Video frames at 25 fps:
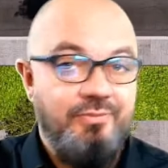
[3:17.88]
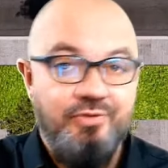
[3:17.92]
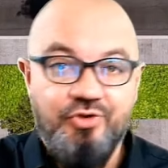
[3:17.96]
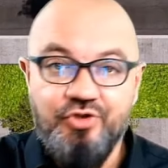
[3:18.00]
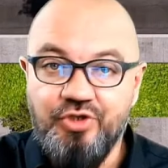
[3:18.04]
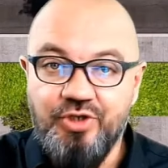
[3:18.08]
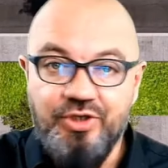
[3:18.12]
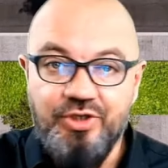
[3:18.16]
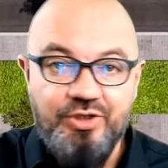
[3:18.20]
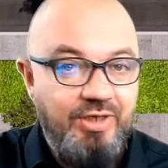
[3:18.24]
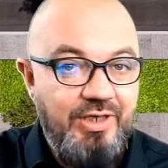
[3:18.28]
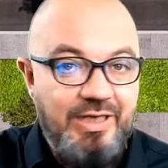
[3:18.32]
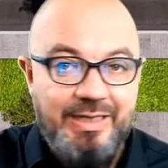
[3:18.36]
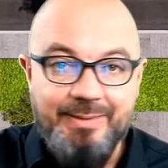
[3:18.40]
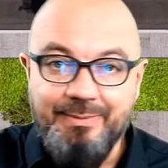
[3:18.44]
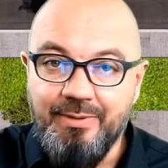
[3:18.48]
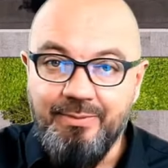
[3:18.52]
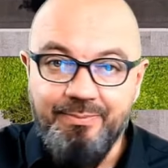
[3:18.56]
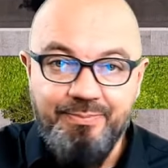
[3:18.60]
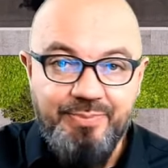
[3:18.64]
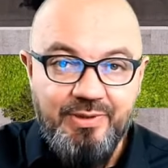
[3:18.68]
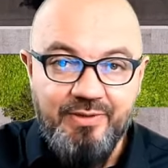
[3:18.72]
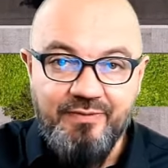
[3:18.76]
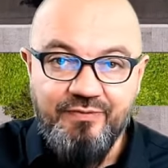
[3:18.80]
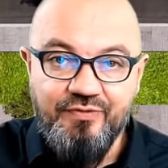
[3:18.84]
że nie ja
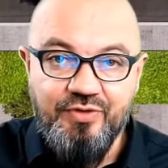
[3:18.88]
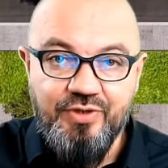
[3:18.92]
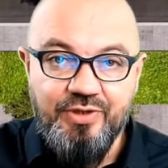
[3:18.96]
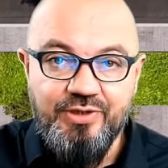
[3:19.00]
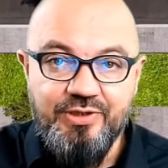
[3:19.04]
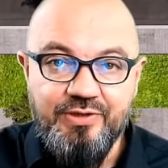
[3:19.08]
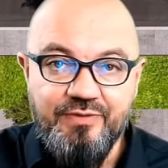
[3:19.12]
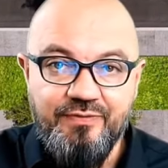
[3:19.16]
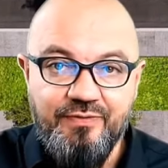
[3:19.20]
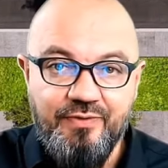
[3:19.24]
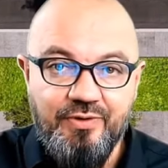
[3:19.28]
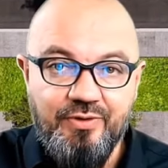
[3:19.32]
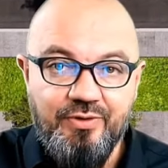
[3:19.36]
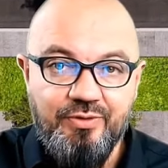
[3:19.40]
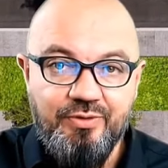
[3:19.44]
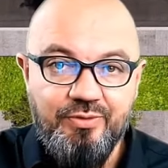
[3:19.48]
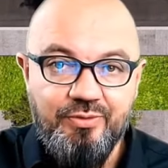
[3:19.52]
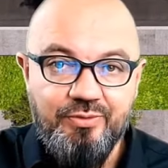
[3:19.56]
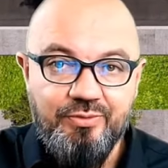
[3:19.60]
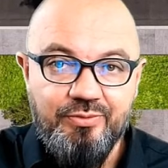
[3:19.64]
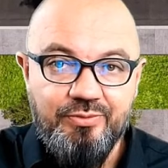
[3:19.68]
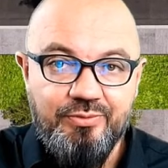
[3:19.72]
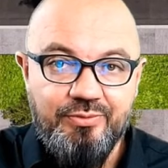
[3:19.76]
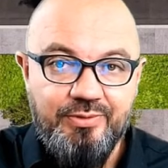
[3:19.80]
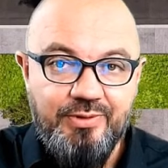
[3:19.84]
mam
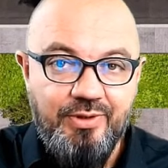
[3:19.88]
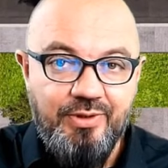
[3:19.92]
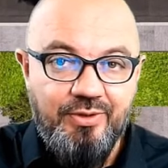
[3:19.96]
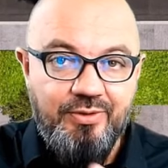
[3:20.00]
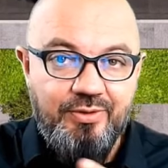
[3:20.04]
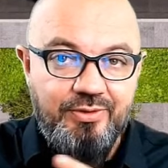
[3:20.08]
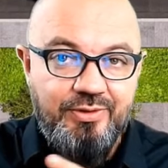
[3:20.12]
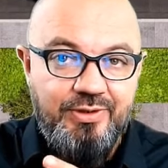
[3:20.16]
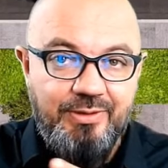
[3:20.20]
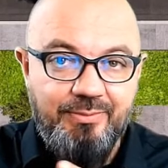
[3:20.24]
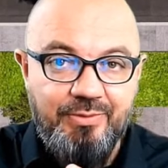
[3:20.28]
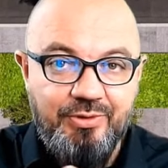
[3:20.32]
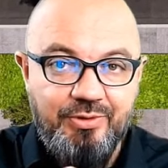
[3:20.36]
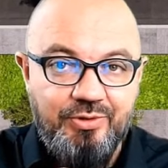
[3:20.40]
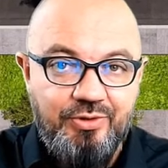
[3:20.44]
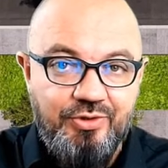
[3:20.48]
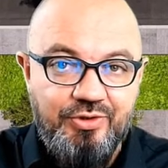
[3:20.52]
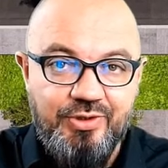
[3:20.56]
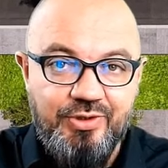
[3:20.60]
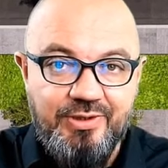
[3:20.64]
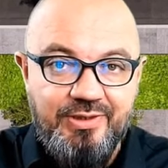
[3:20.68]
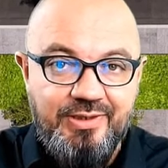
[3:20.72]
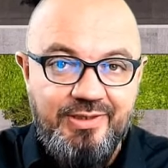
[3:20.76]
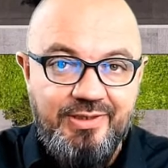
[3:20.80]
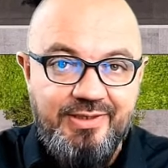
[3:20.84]
pierwszeństwo, tylko ten
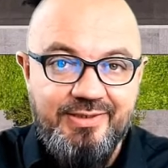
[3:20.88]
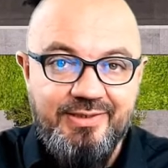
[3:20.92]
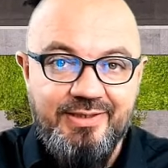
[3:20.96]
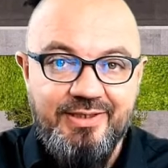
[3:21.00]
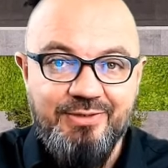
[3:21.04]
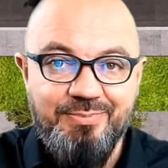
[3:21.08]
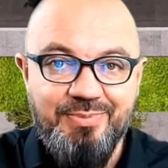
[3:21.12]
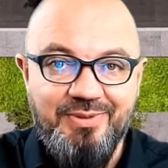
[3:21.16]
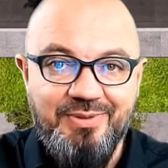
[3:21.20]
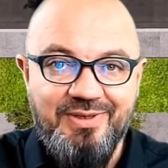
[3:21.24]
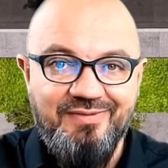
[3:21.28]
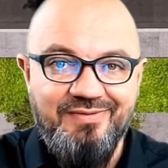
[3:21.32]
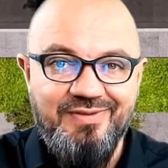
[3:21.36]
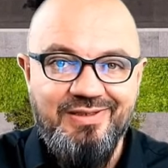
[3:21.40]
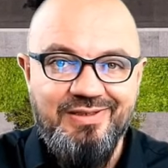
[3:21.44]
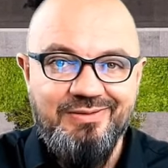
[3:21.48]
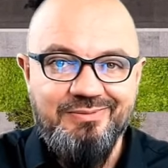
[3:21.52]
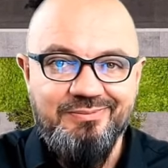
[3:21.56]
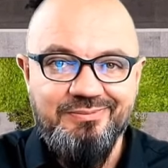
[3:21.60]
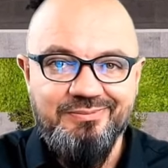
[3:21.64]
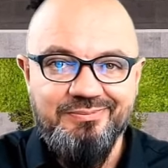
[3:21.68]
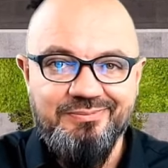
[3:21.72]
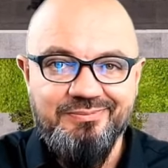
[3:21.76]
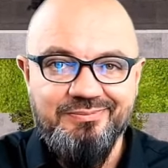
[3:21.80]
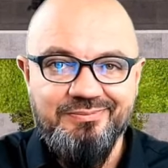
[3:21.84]
motocyklista z
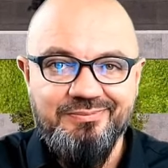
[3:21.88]
prawej.